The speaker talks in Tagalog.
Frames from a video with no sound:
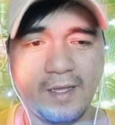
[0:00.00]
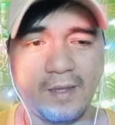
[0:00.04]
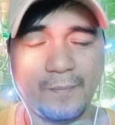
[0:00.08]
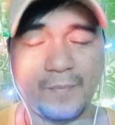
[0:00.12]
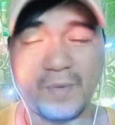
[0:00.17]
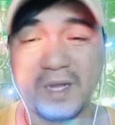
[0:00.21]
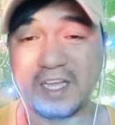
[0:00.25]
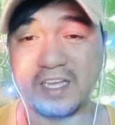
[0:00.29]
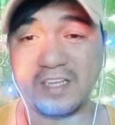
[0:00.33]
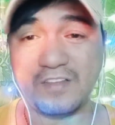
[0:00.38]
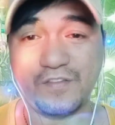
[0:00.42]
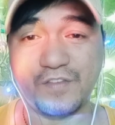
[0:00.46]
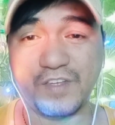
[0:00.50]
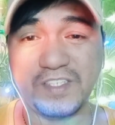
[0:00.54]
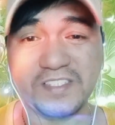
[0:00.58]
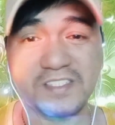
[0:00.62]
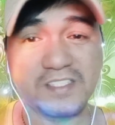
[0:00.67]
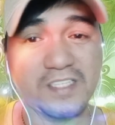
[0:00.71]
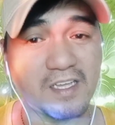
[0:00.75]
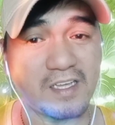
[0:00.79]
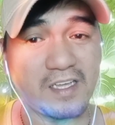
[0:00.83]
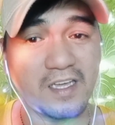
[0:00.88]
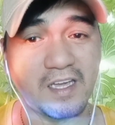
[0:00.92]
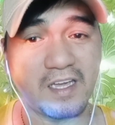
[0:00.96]

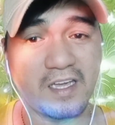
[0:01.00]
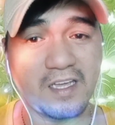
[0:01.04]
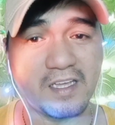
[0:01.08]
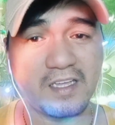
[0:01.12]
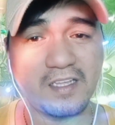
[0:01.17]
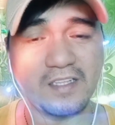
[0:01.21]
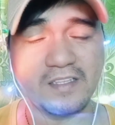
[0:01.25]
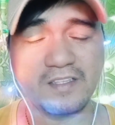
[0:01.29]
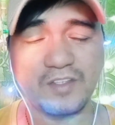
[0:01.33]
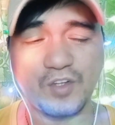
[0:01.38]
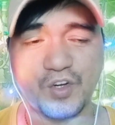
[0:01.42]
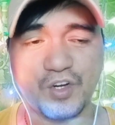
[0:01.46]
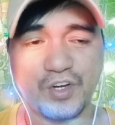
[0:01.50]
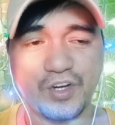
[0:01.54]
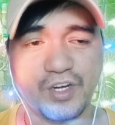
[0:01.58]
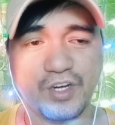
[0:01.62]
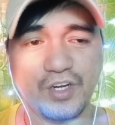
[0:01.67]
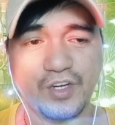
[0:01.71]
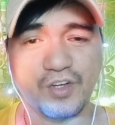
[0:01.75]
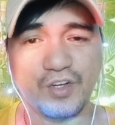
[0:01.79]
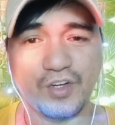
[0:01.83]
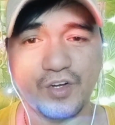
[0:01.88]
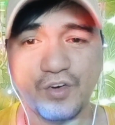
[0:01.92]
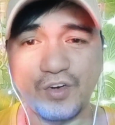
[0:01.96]
mag-investigate or
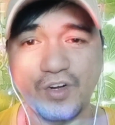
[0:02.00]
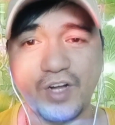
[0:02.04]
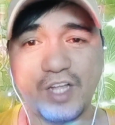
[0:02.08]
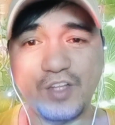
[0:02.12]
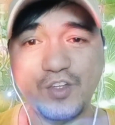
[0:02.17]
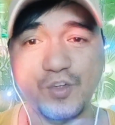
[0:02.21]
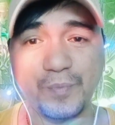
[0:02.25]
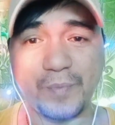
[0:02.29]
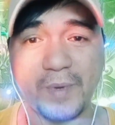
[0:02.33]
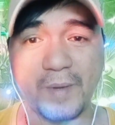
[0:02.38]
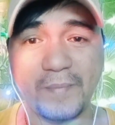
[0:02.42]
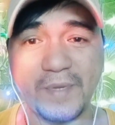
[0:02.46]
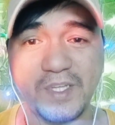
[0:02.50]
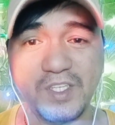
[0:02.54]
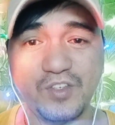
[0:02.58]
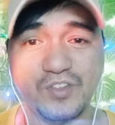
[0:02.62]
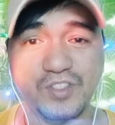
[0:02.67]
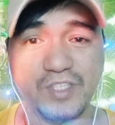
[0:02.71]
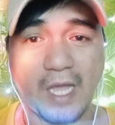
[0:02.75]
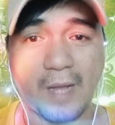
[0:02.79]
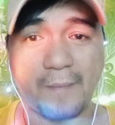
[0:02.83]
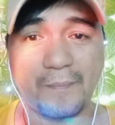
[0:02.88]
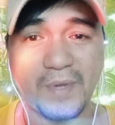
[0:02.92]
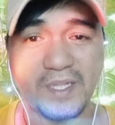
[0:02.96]
kung ano pa man yung
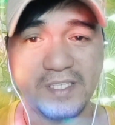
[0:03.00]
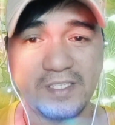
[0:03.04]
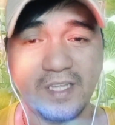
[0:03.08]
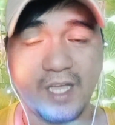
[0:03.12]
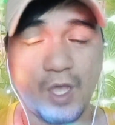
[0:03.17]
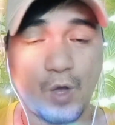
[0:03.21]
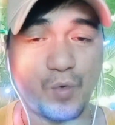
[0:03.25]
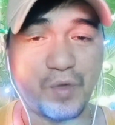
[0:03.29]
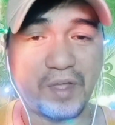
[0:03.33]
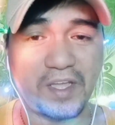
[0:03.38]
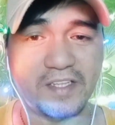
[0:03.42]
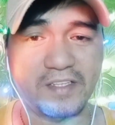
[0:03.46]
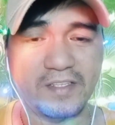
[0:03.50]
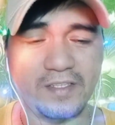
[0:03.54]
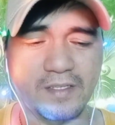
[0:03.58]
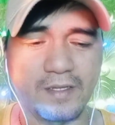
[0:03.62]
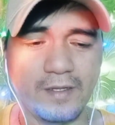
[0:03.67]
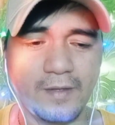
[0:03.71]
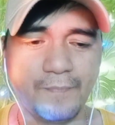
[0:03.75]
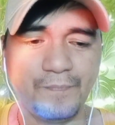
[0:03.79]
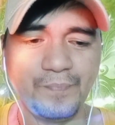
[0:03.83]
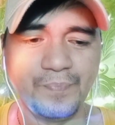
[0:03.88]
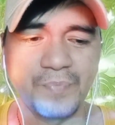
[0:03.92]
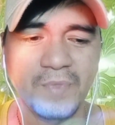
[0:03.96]
dapat gawin.
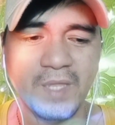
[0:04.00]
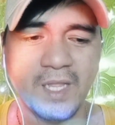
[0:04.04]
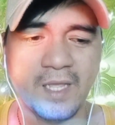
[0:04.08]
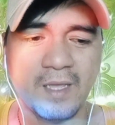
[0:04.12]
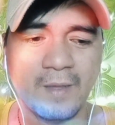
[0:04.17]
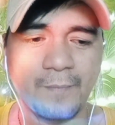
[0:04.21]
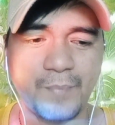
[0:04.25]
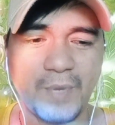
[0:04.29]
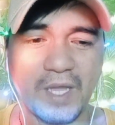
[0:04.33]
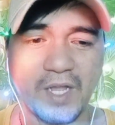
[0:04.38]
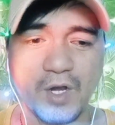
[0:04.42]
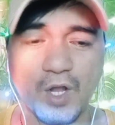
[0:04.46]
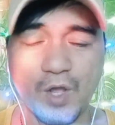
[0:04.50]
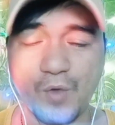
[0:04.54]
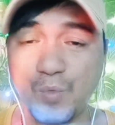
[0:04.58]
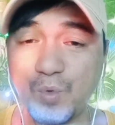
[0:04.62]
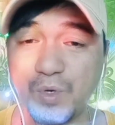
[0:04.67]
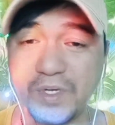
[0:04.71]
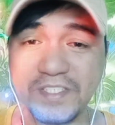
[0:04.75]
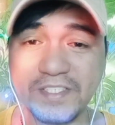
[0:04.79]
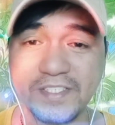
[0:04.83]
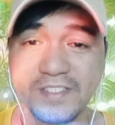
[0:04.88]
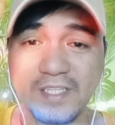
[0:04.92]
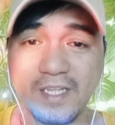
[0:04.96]
Pero
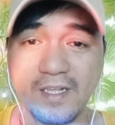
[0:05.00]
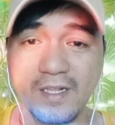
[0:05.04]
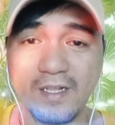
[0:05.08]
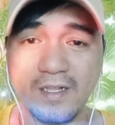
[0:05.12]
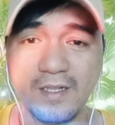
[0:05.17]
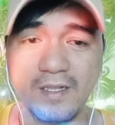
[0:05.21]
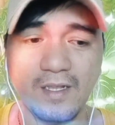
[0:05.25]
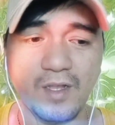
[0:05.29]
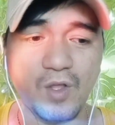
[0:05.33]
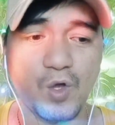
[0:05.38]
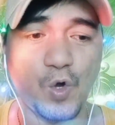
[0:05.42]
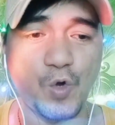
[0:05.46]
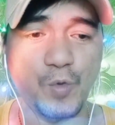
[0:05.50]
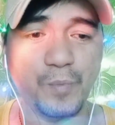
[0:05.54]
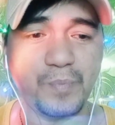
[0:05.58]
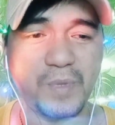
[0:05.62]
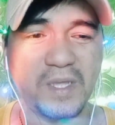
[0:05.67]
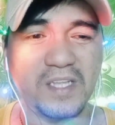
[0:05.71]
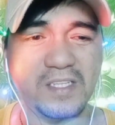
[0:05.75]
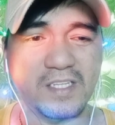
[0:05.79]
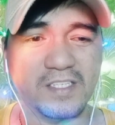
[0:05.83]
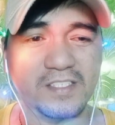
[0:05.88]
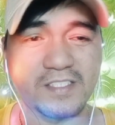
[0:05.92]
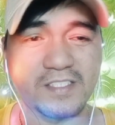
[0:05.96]
we're still hoping na